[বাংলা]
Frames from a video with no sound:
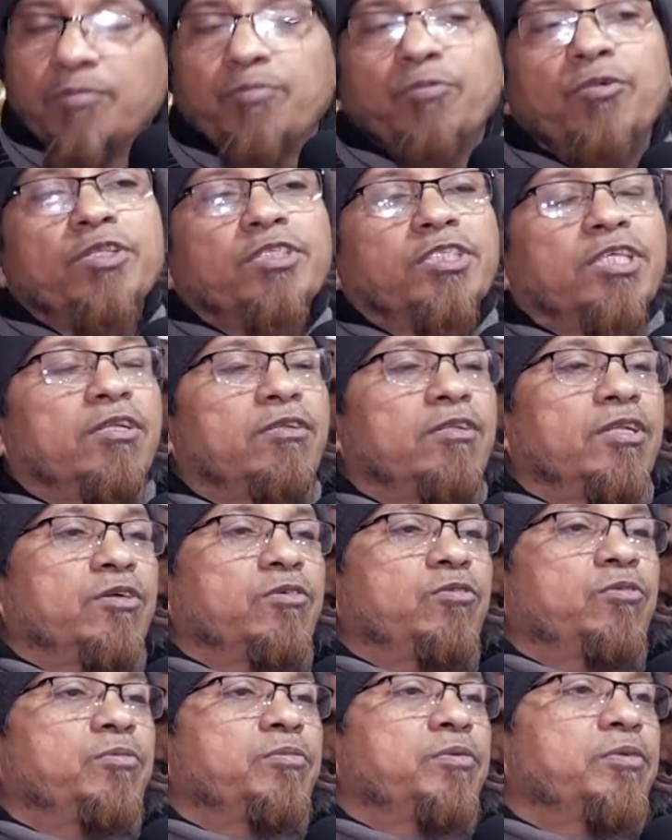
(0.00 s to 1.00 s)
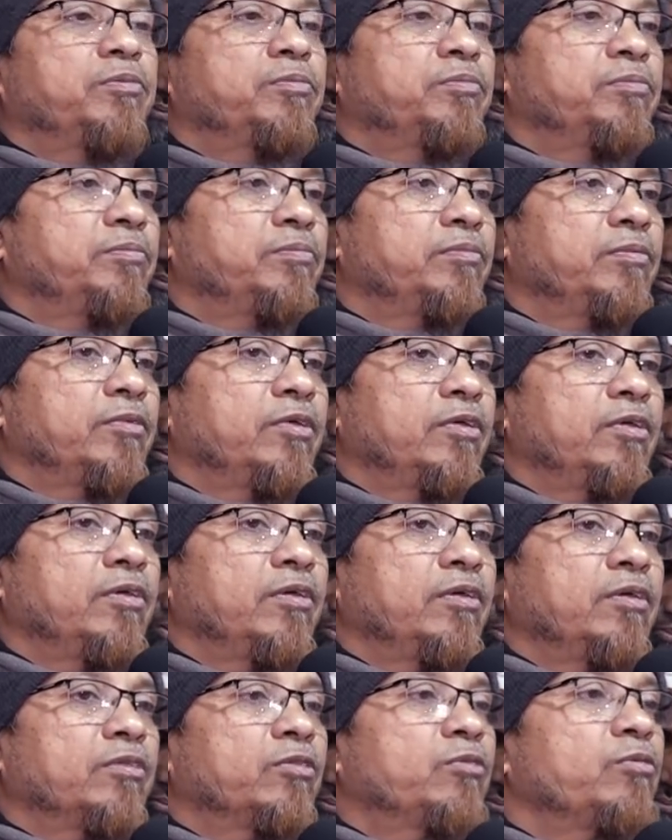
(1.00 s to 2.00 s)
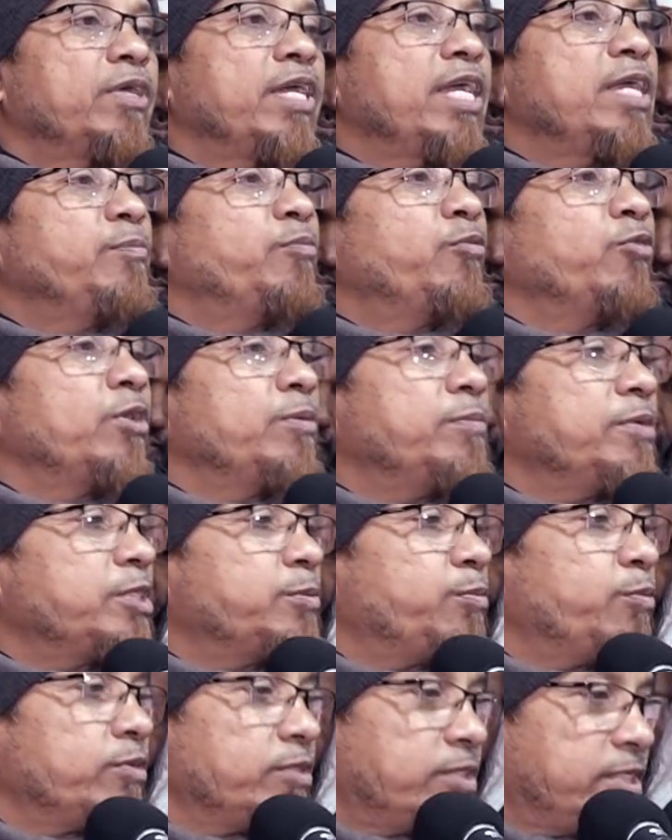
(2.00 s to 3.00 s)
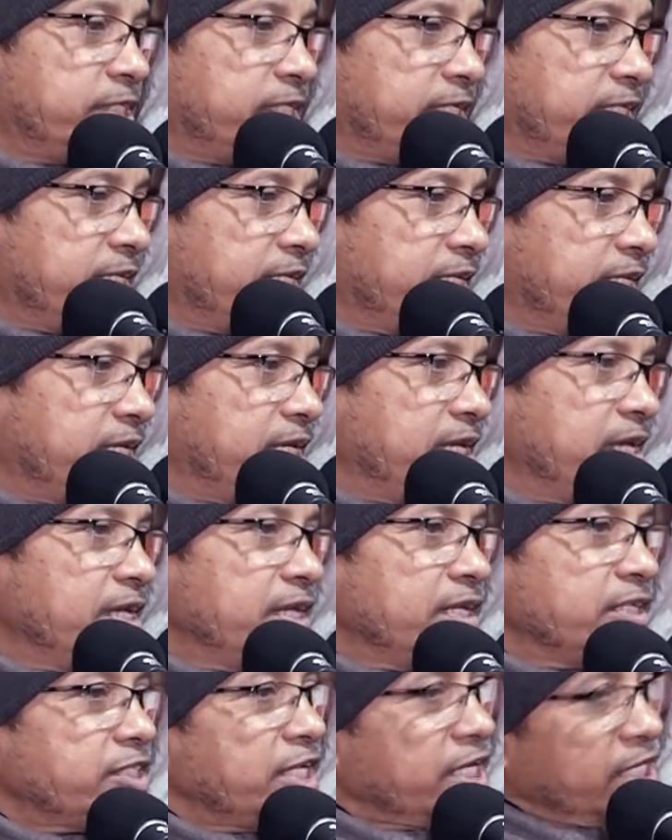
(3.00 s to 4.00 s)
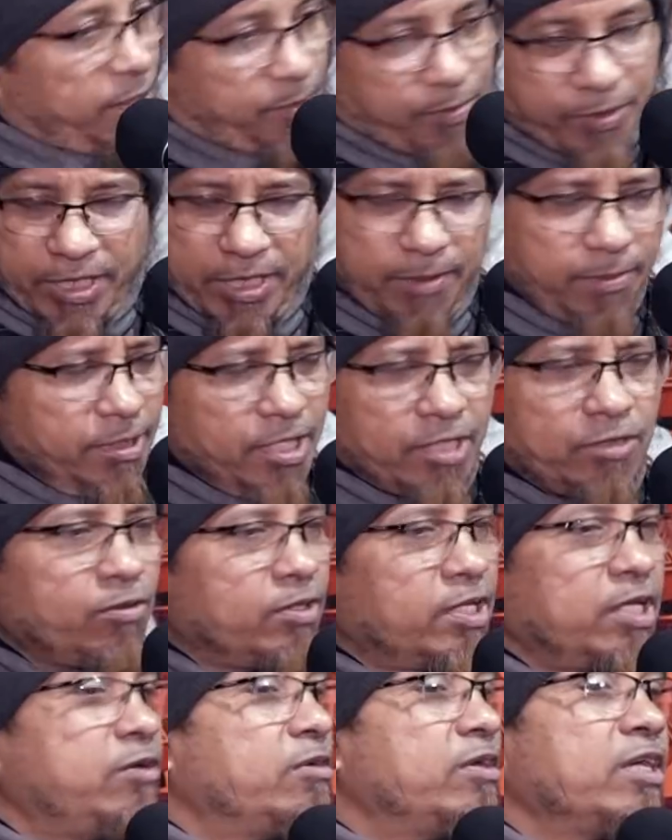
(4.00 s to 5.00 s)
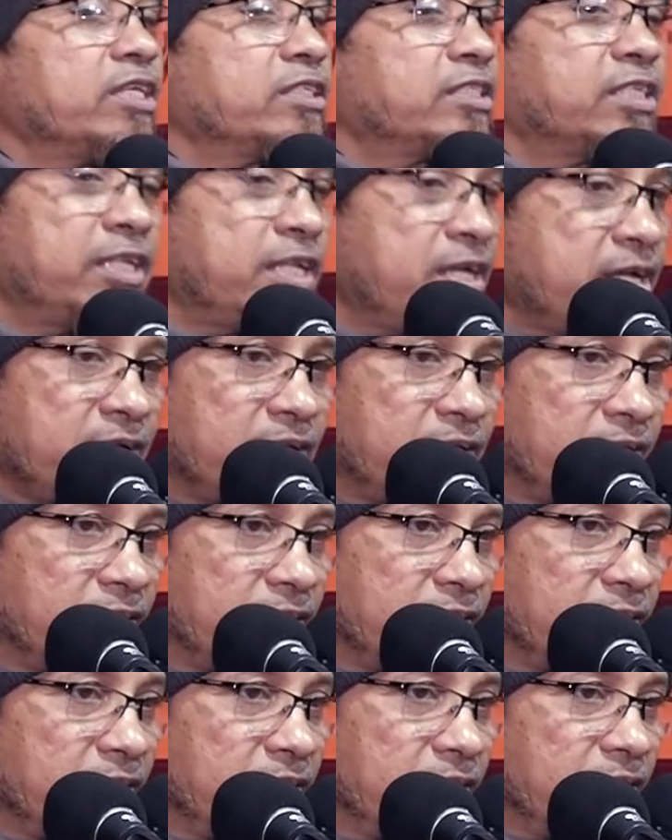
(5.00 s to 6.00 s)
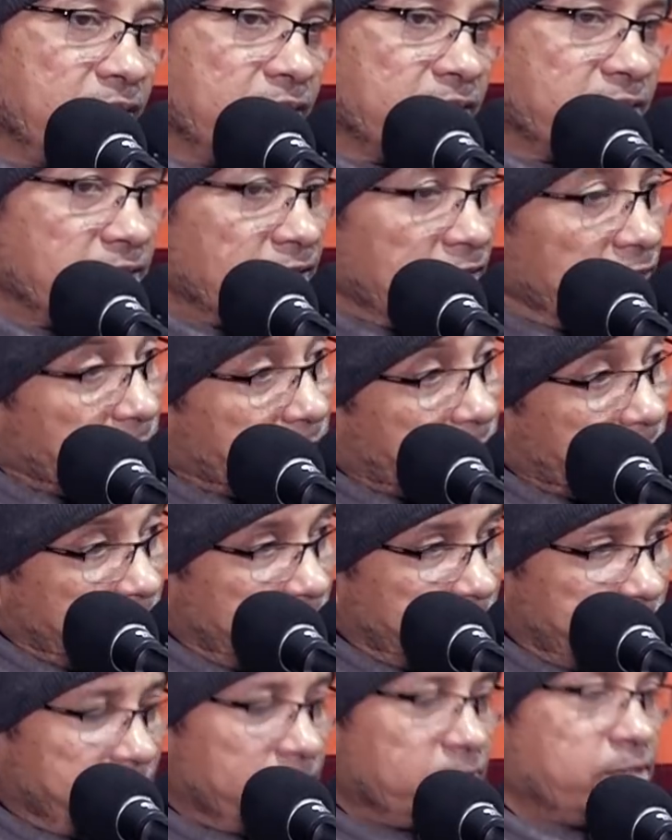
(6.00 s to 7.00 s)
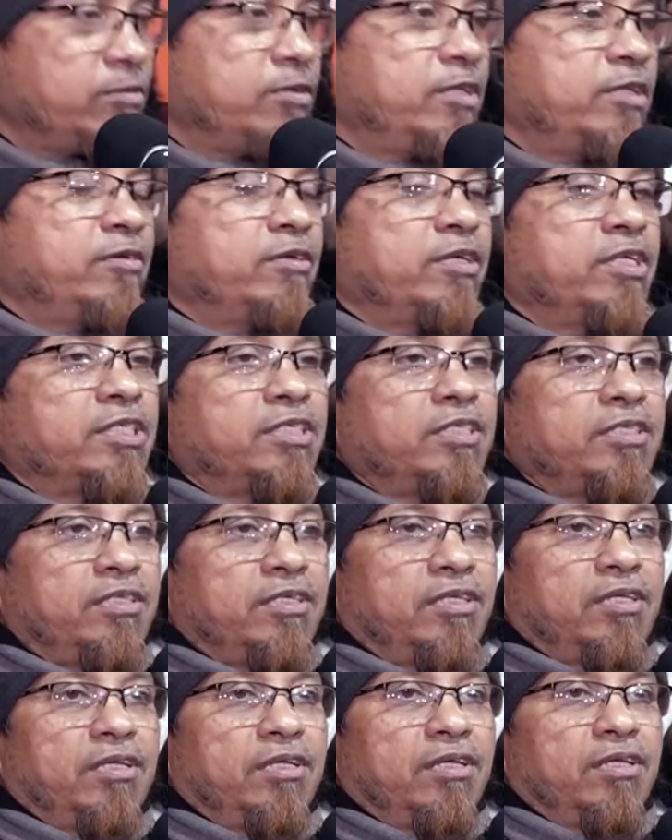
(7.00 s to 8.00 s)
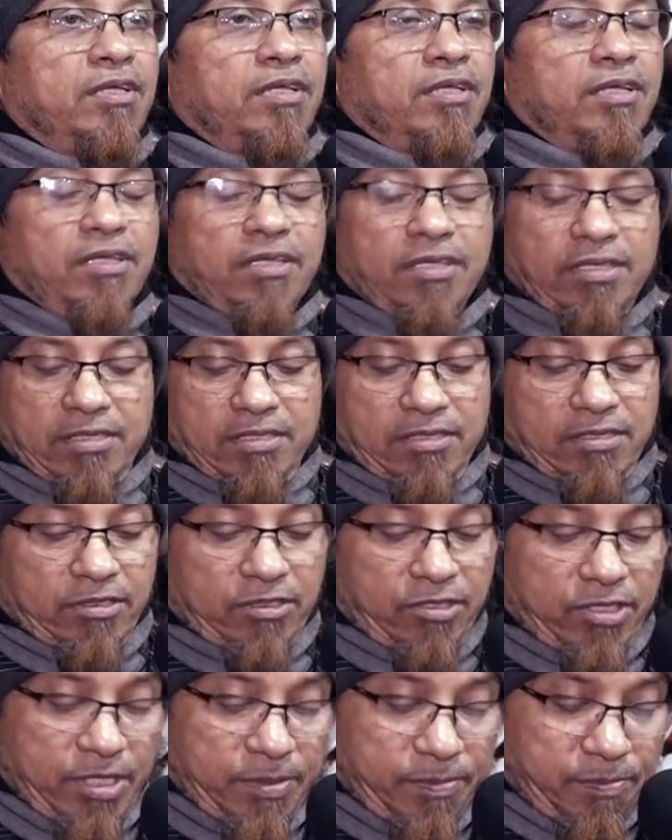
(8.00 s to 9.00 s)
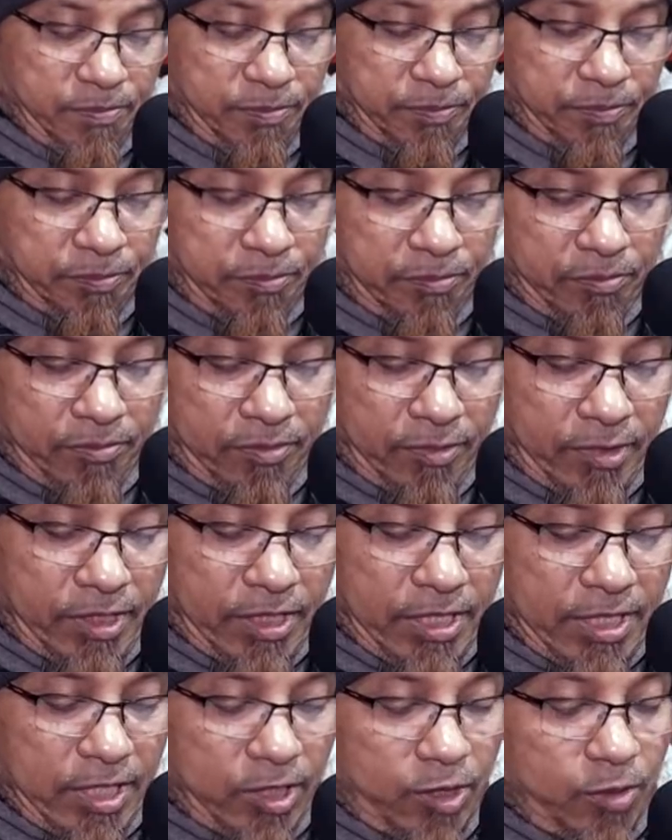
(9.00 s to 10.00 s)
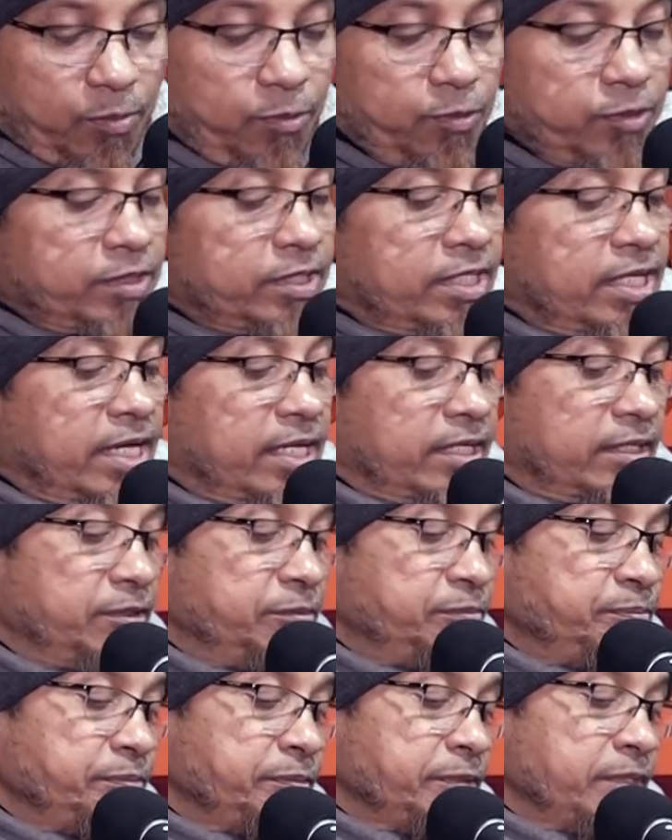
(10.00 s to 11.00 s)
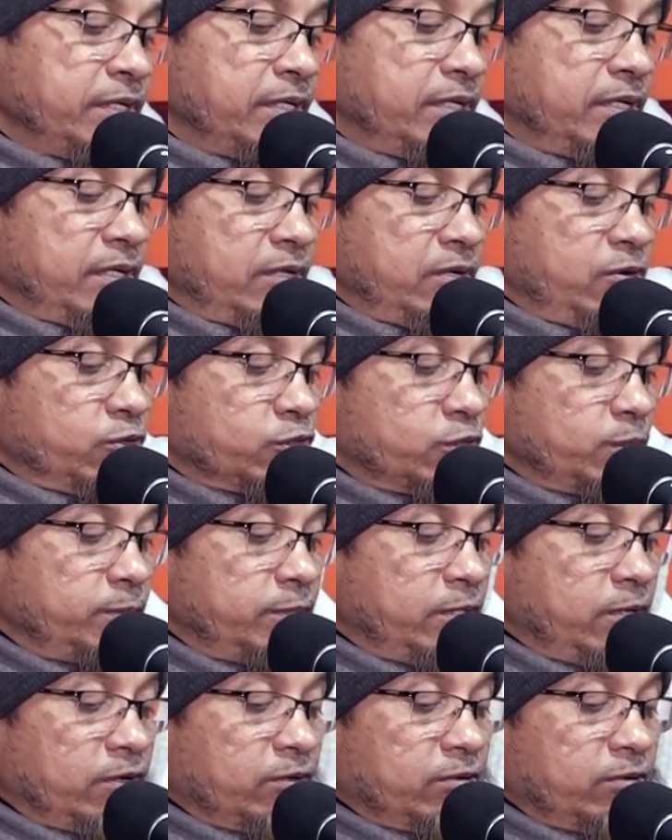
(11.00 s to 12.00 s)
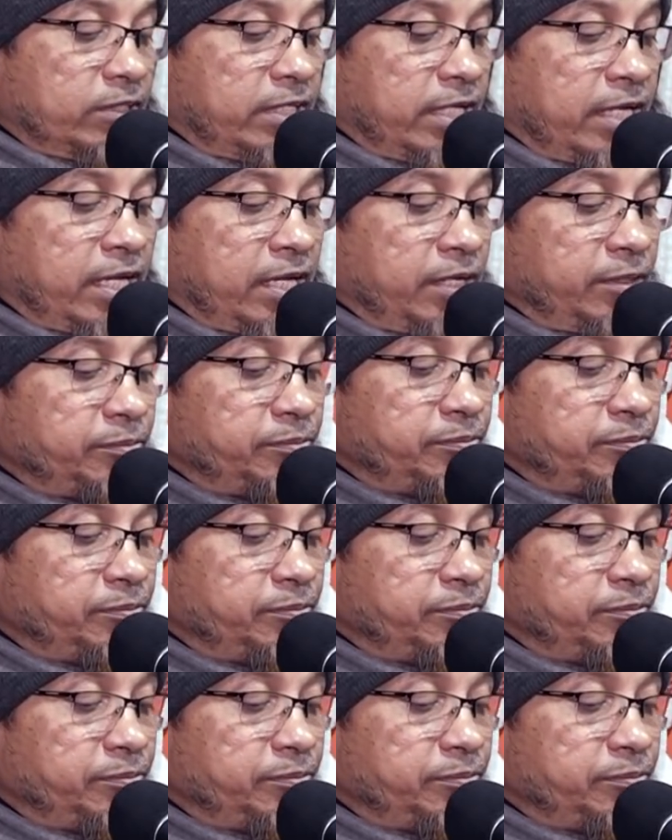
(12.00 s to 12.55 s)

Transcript: পরিচালনা করবেন তো এই পরিবেশ পরিস্থিতি কি সারা পৃথিবীতে তৈরি হয়ে আছে না সারা পৃথিবীতে তৈরি হয়ে আছে অতএব এটা তো বুঝতে আর অসুবিধা হওয়ার কথা না